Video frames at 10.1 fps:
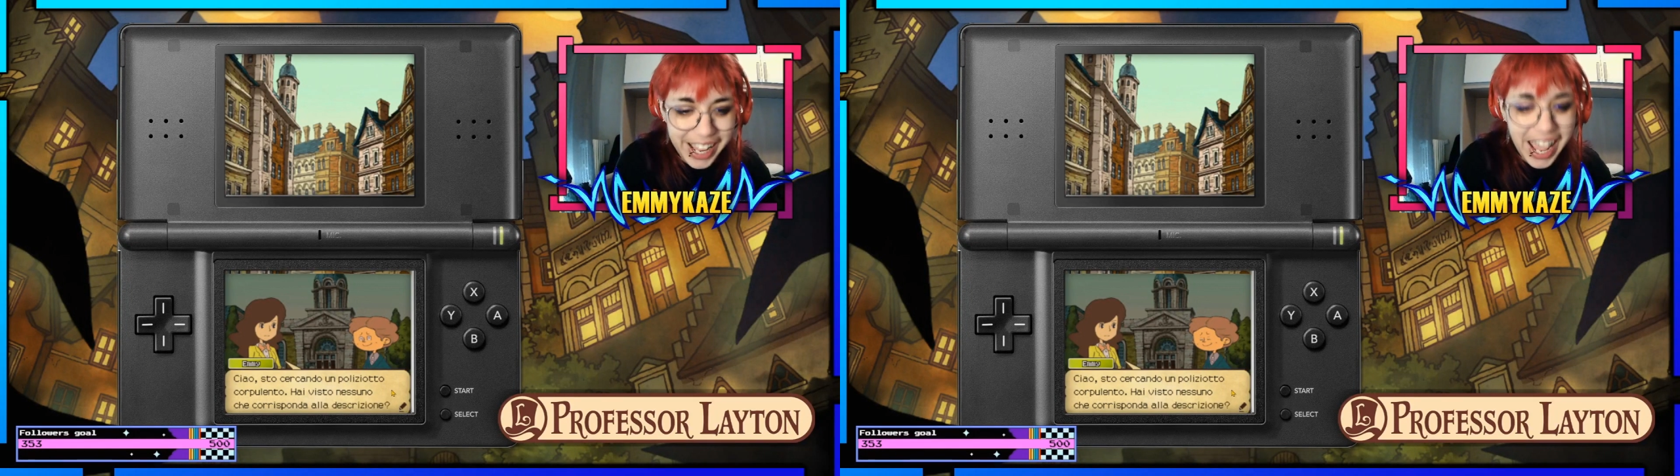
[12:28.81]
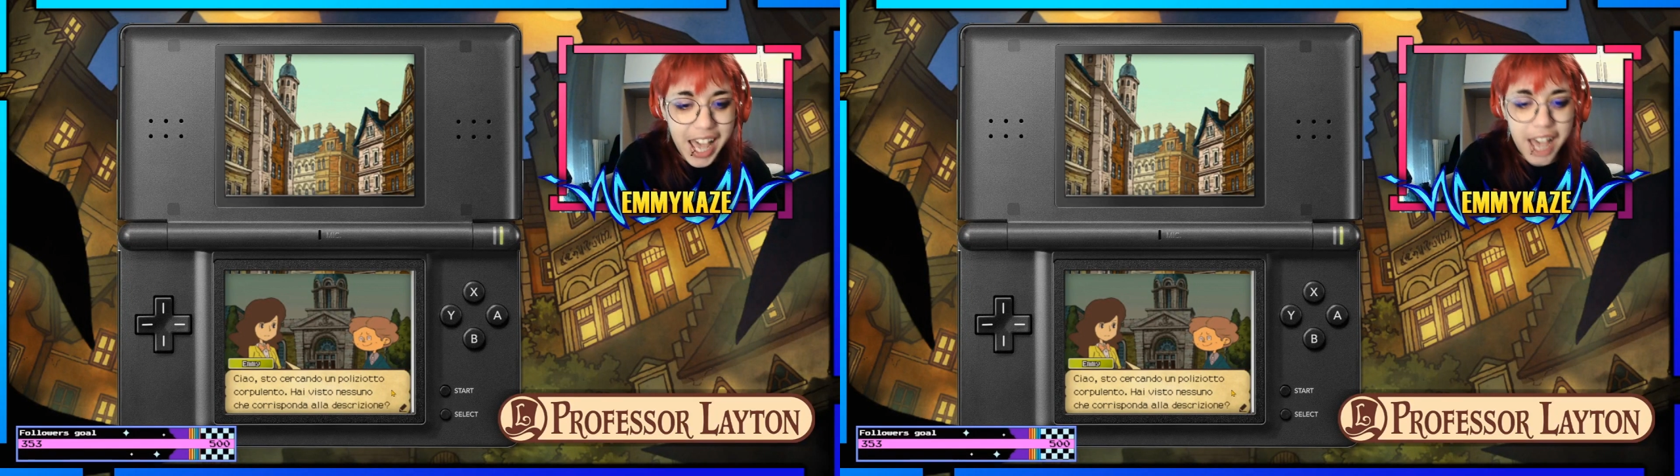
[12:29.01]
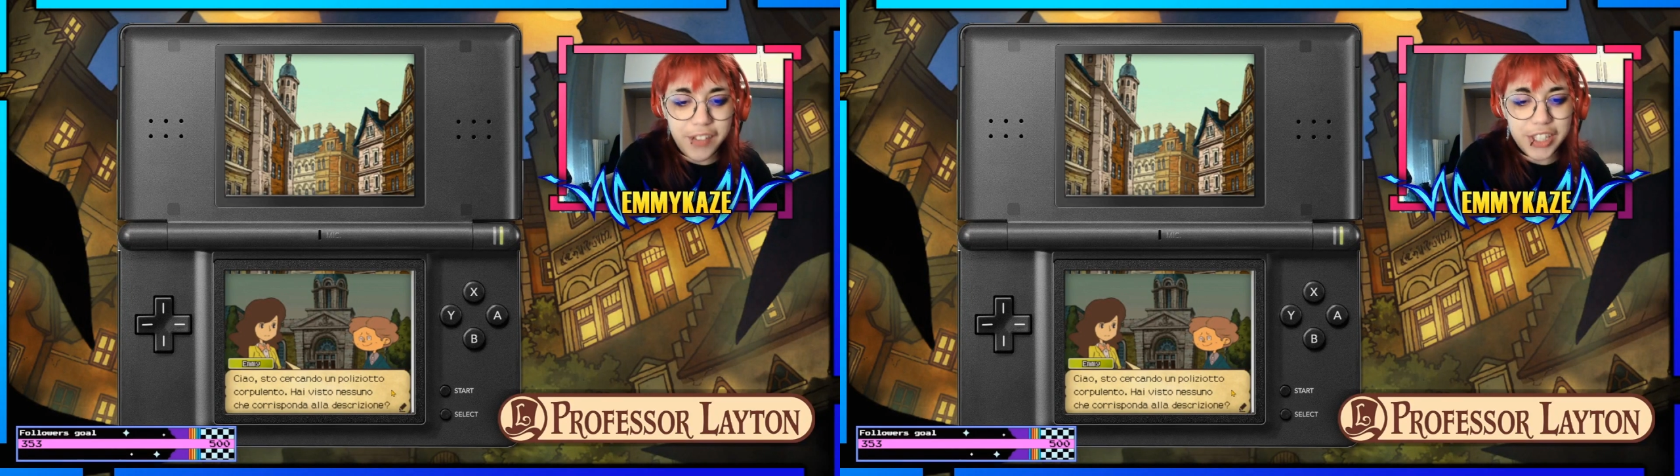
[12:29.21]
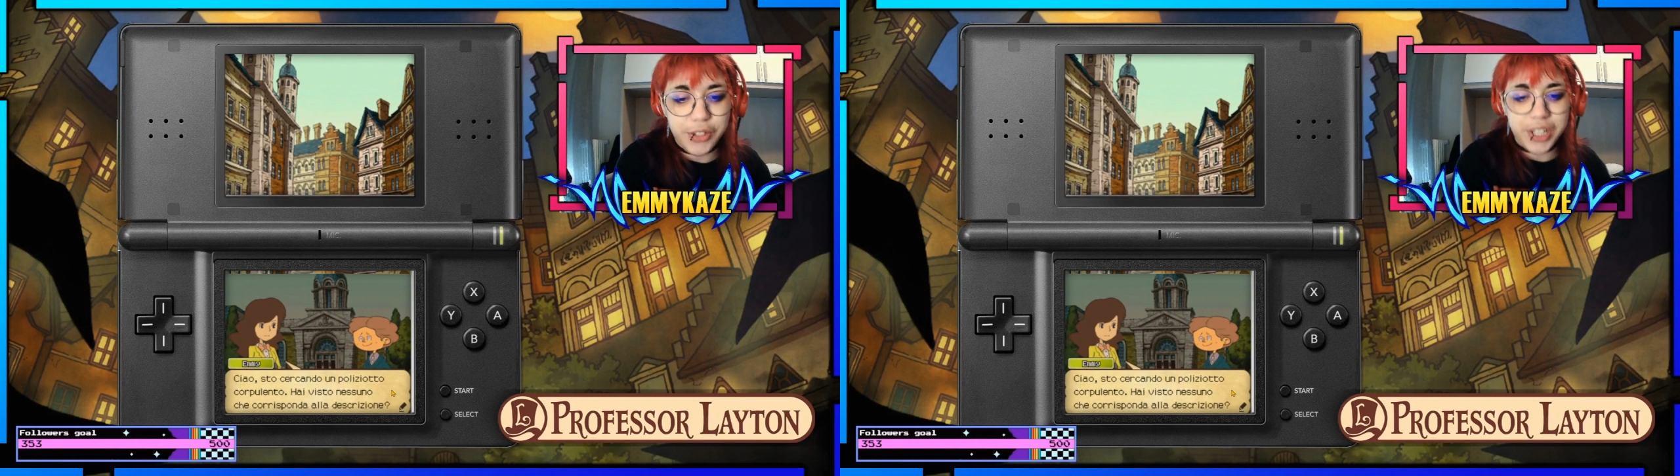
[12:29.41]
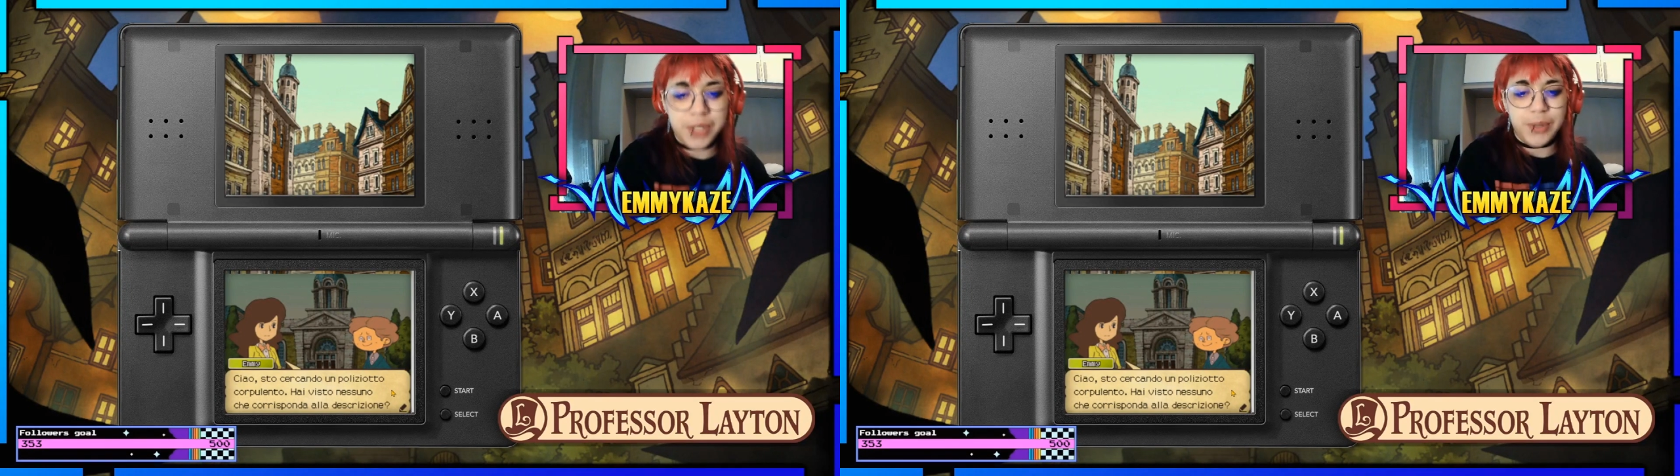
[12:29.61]
Hai
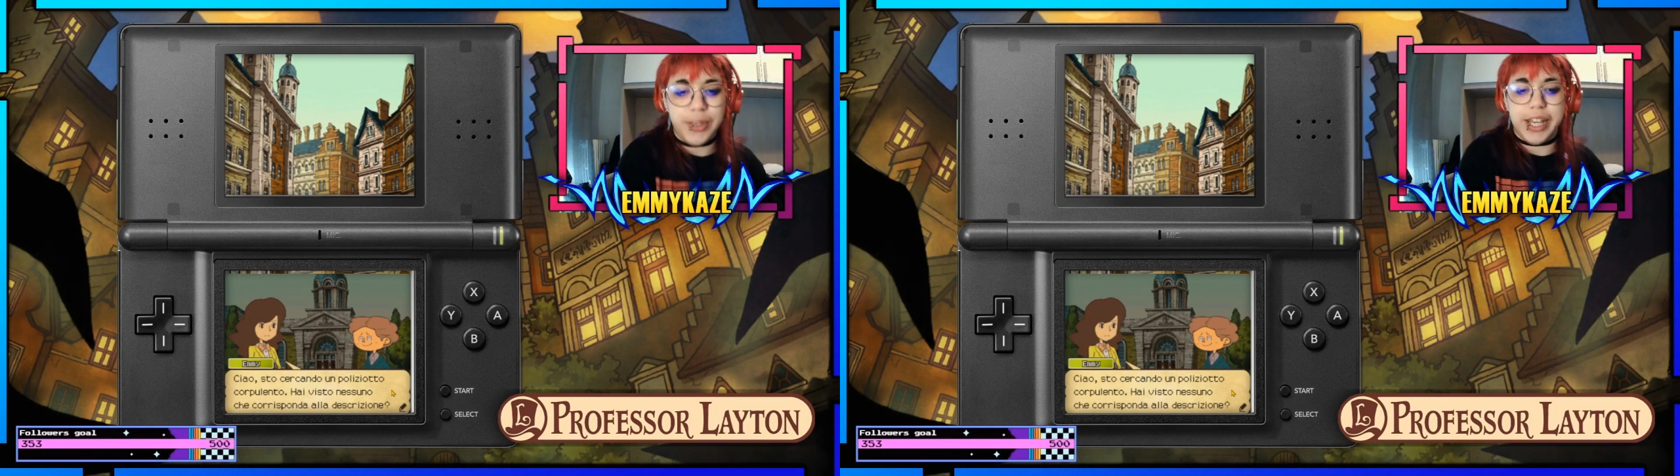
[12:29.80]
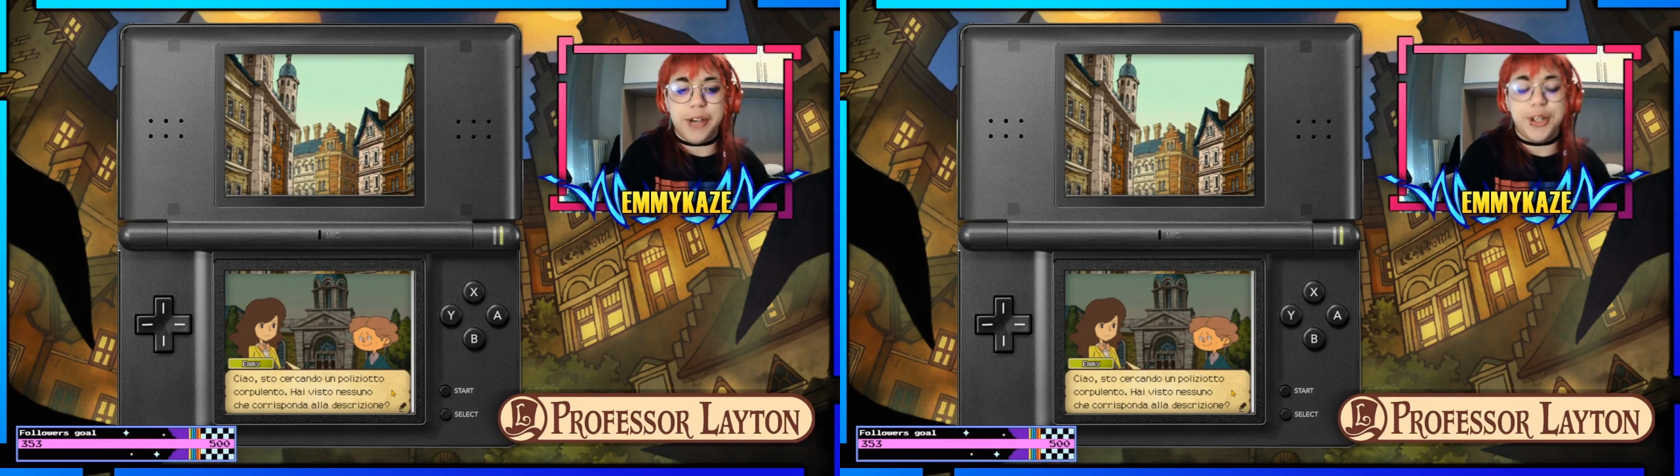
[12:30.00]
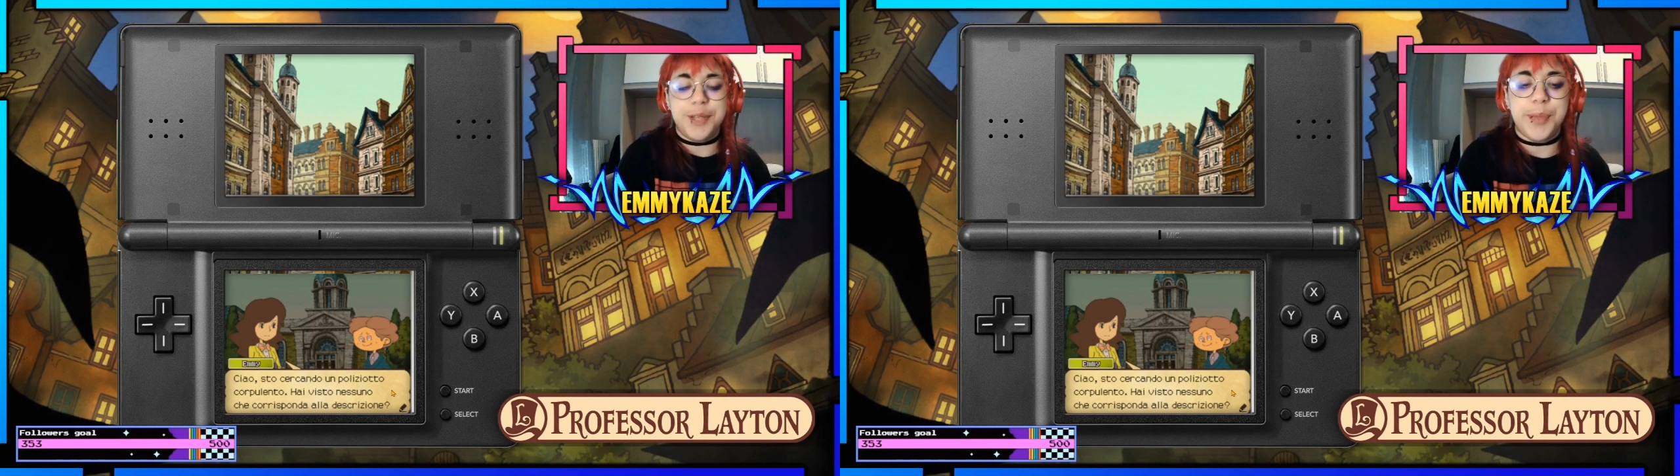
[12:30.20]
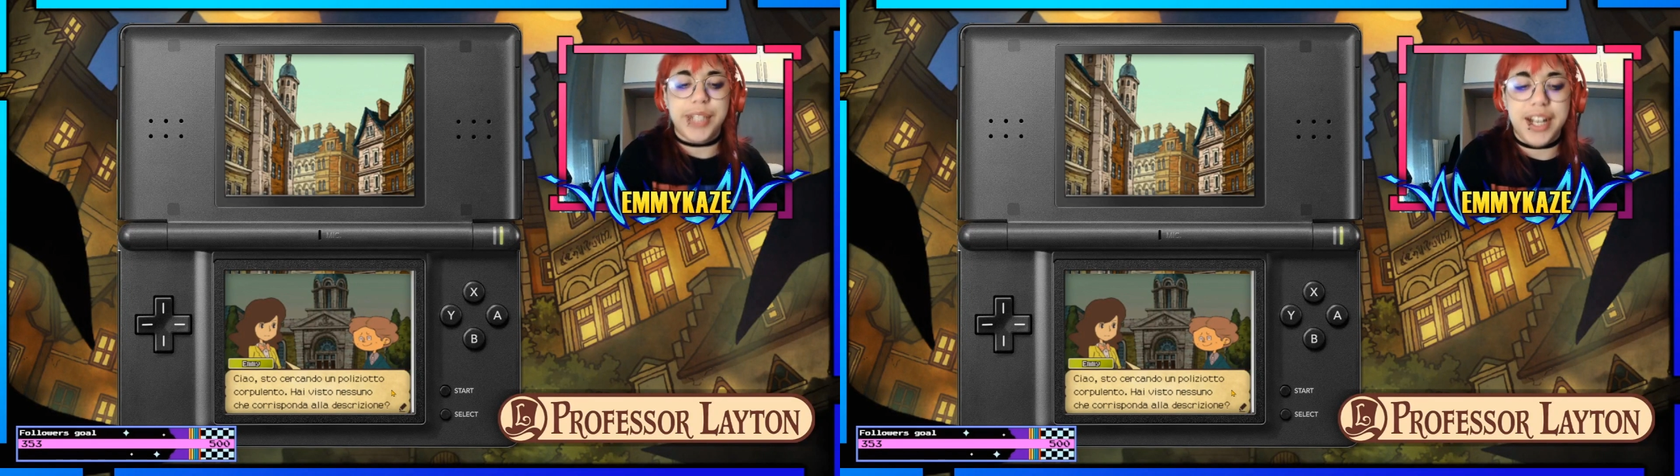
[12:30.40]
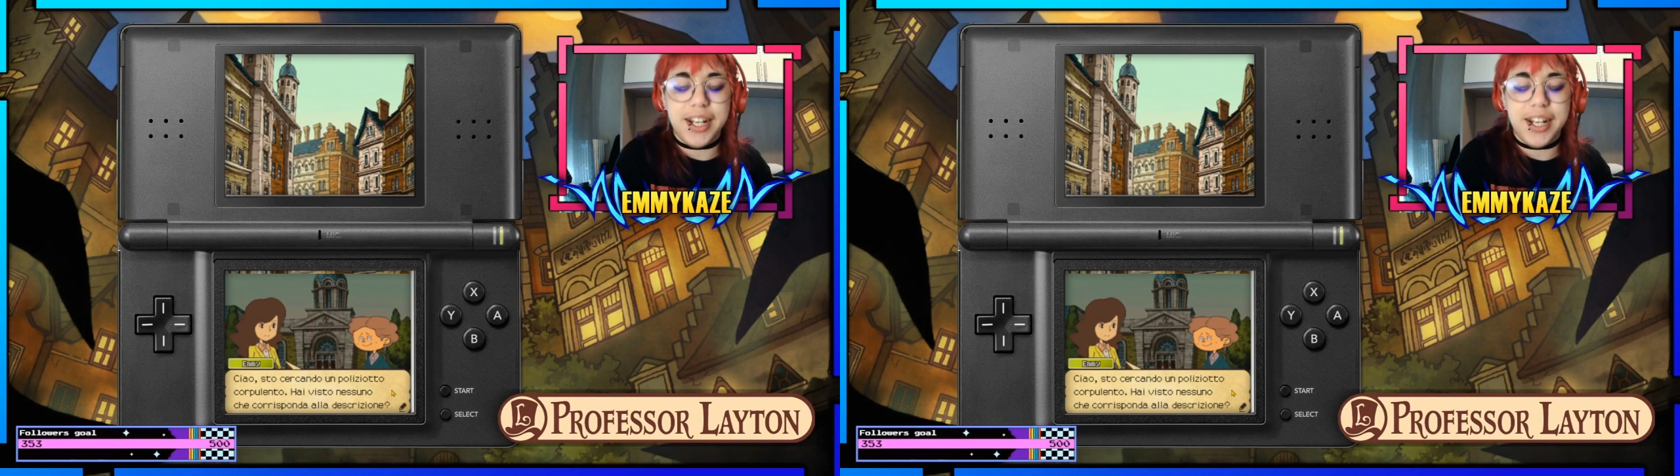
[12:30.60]
visto nessuno che corrisponda